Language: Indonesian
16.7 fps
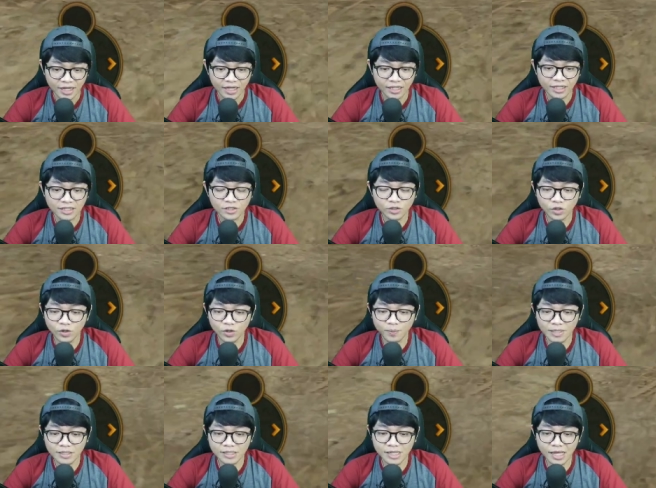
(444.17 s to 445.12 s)
Kita suruh
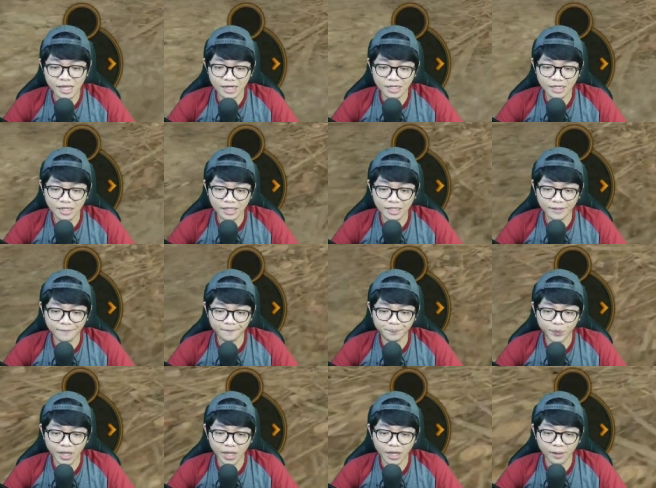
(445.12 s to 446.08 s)
mencari
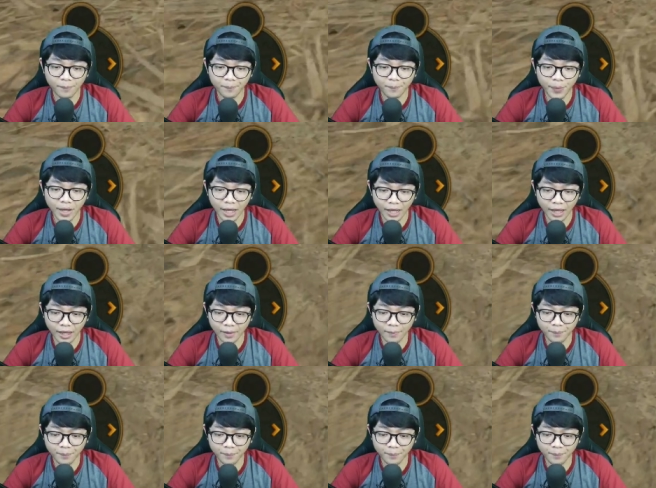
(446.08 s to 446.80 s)
lebah